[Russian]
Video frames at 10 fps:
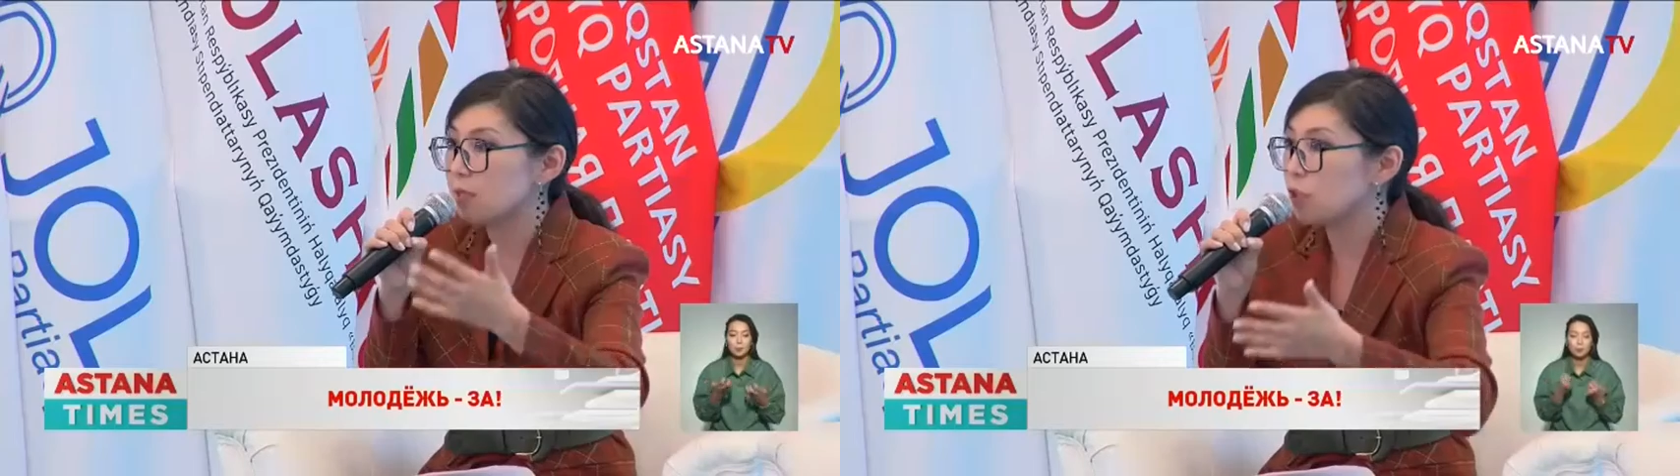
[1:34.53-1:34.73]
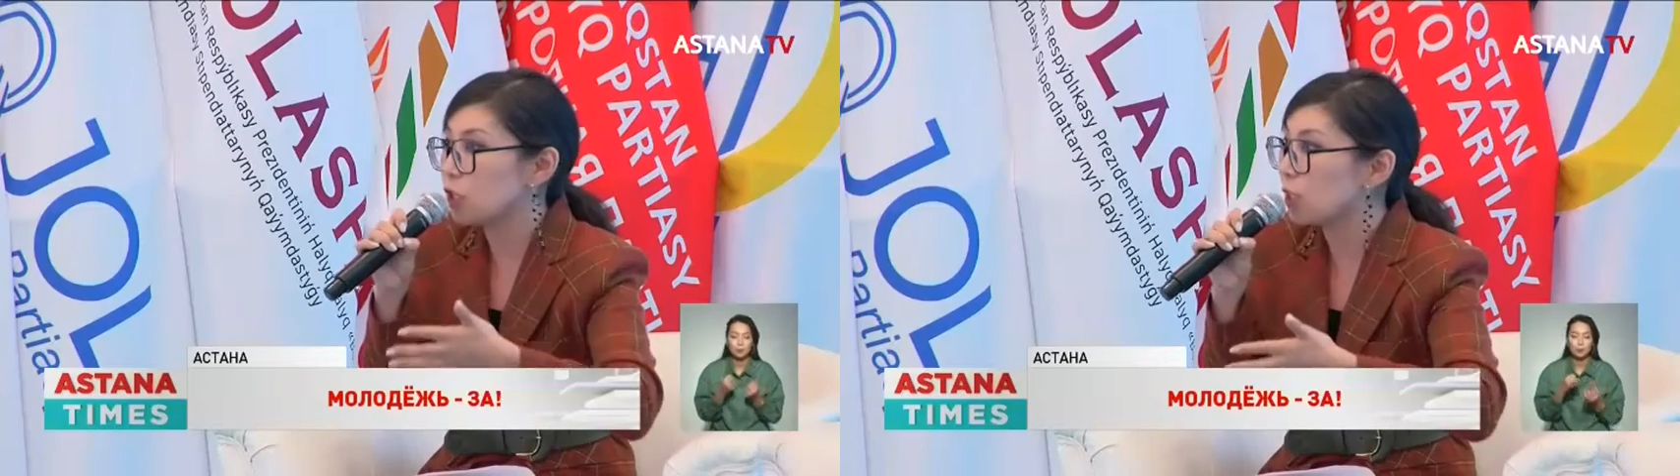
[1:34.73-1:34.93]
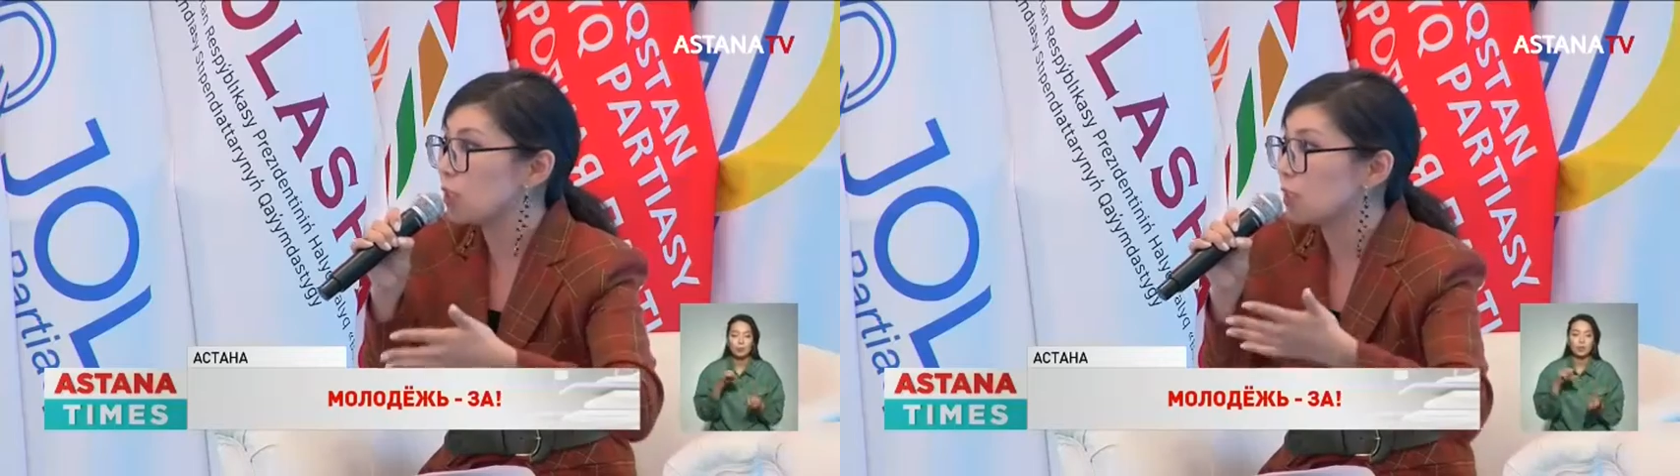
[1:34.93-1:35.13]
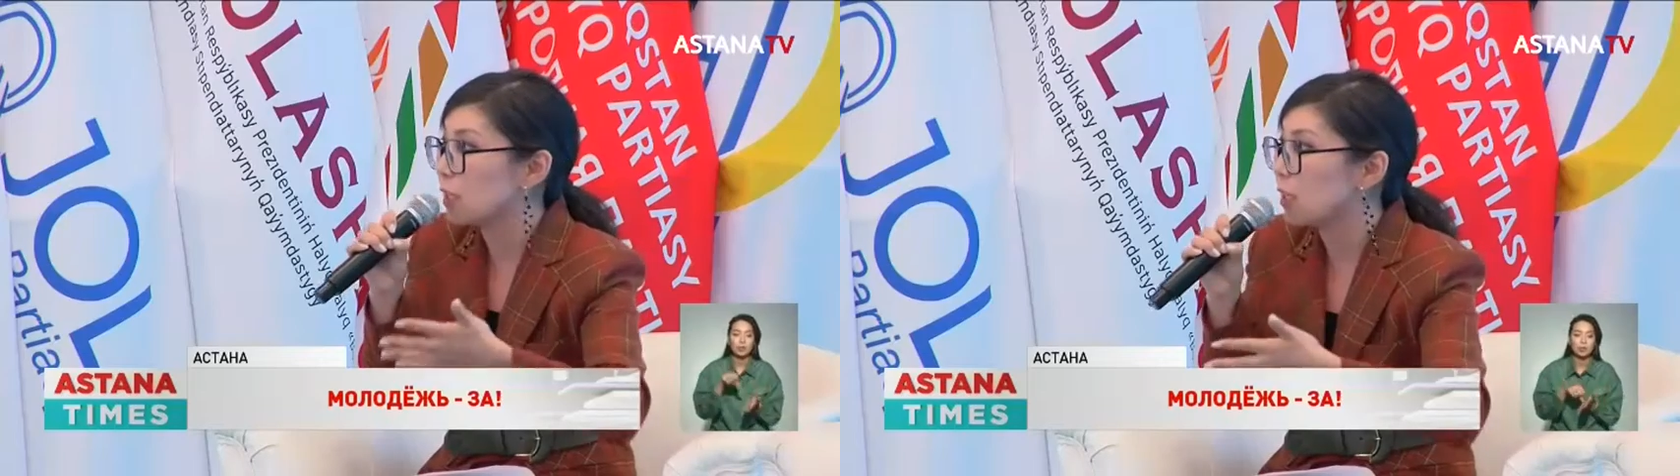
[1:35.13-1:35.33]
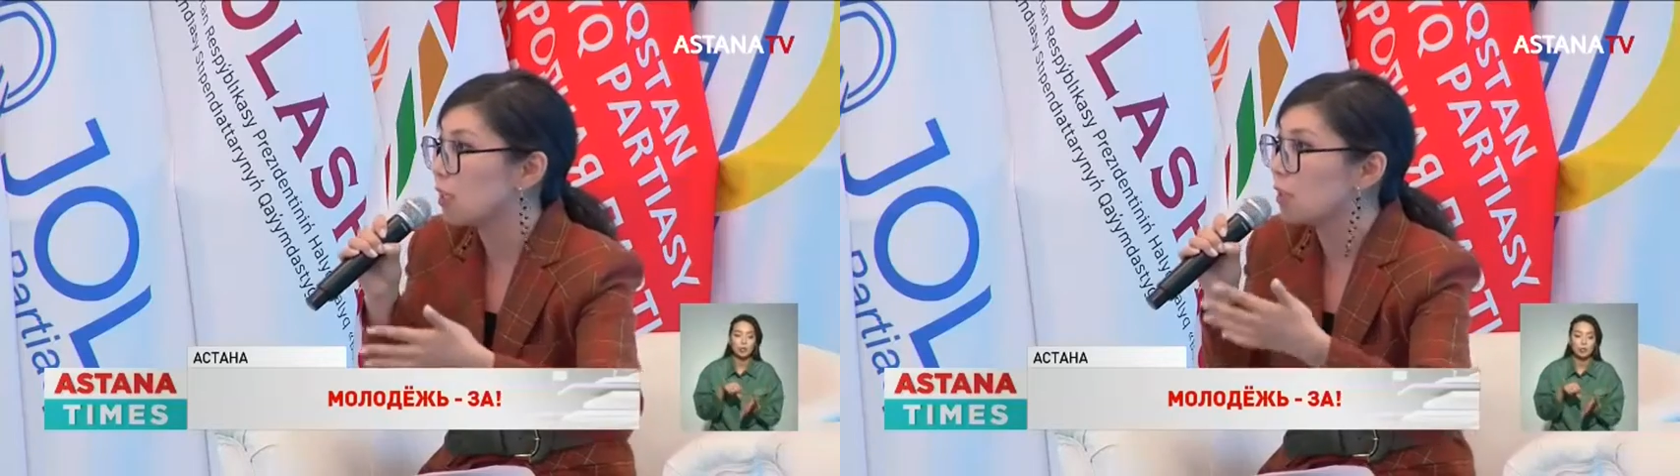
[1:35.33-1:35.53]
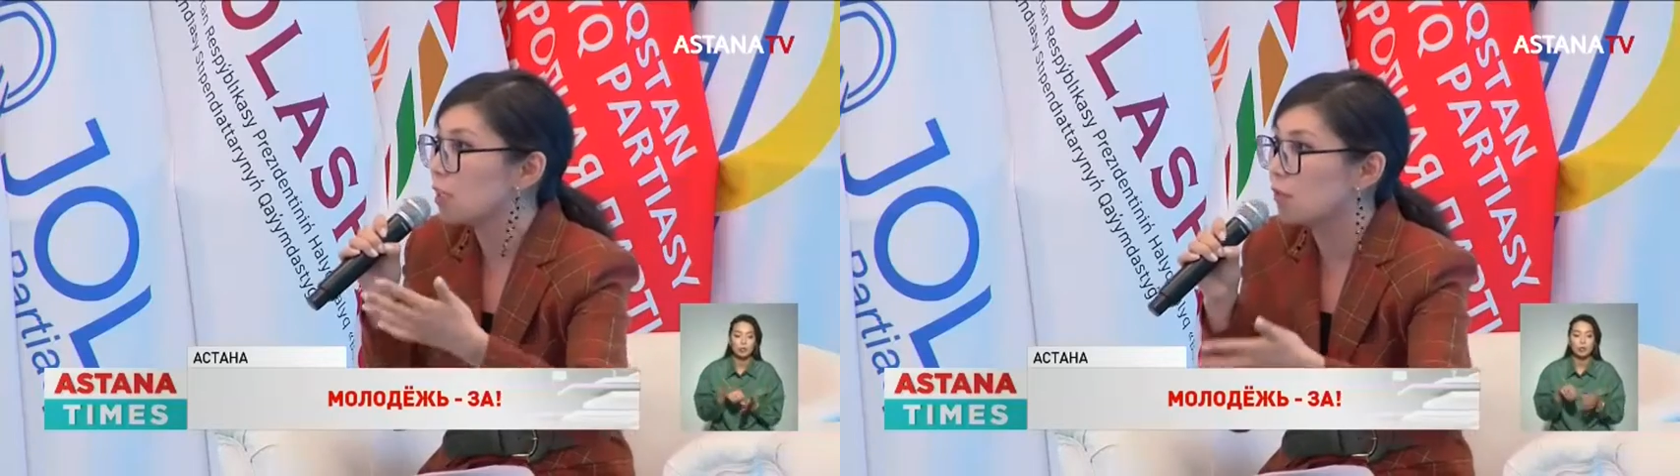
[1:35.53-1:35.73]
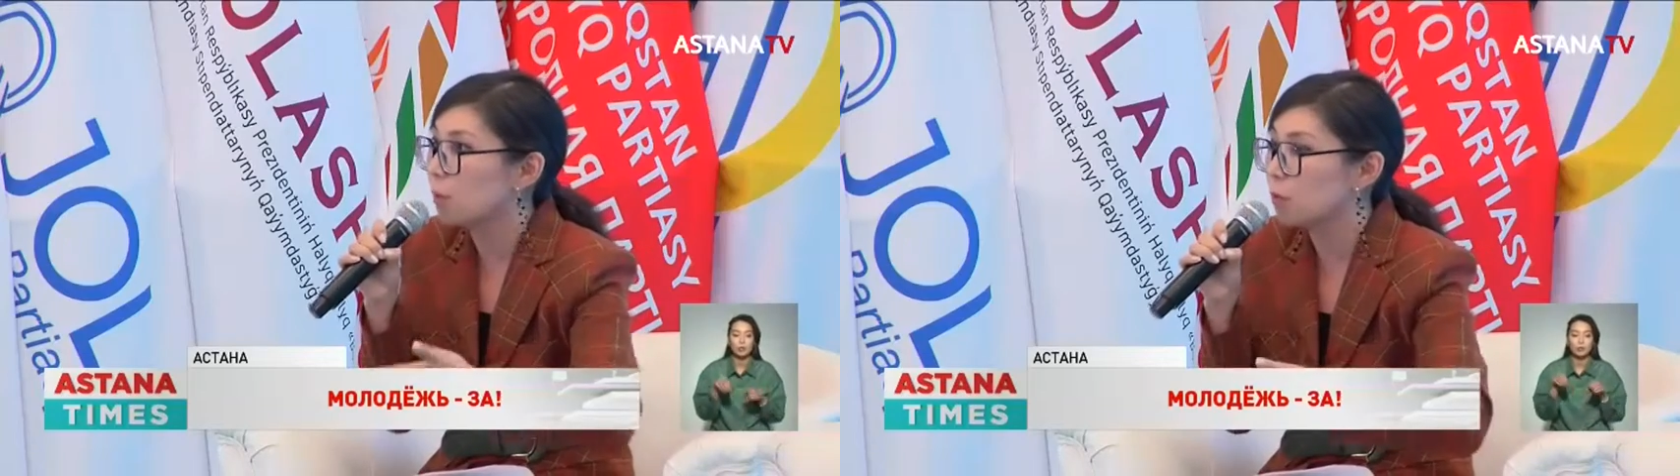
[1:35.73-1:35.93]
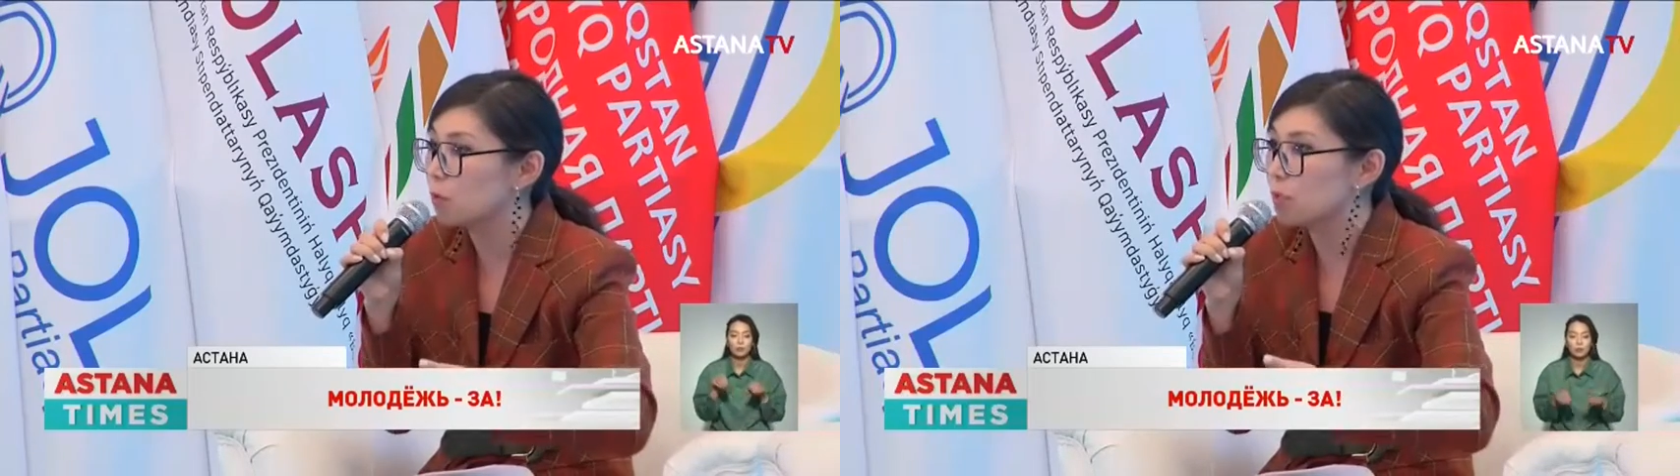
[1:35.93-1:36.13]
решении тех или иных
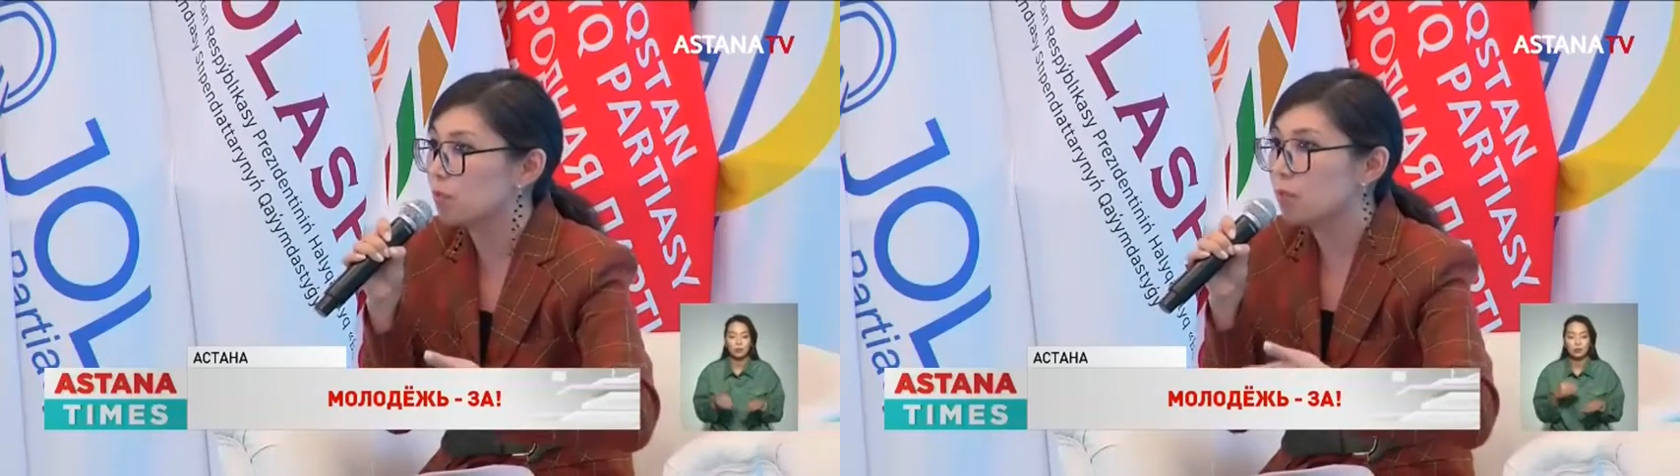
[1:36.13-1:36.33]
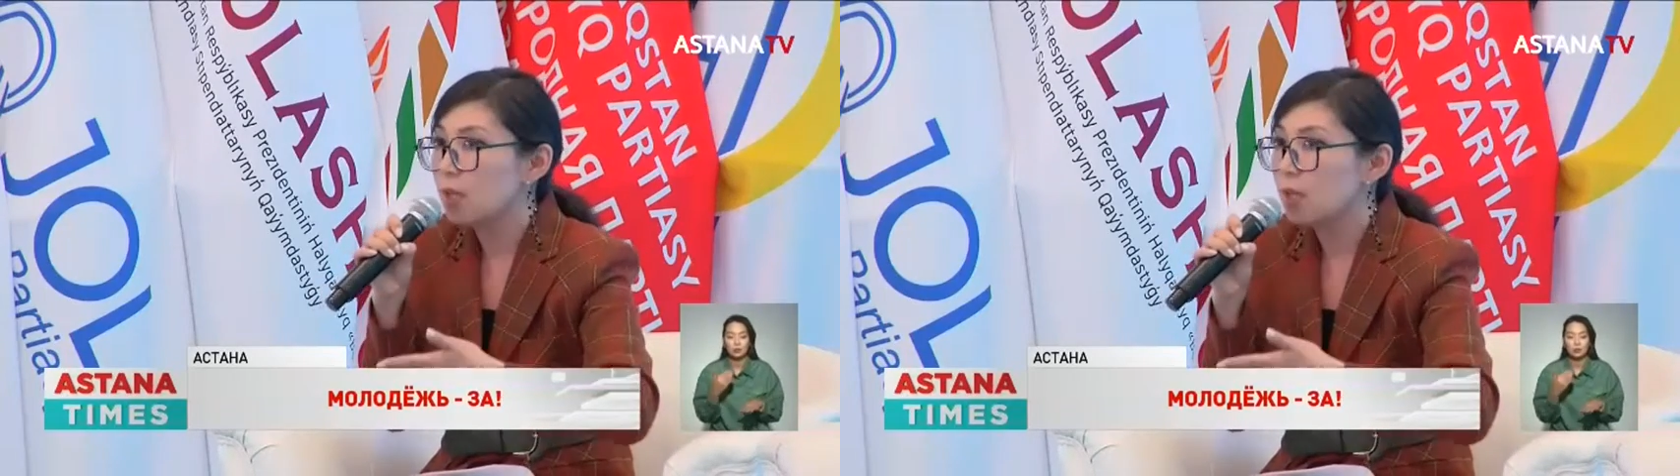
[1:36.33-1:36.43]
вопросов.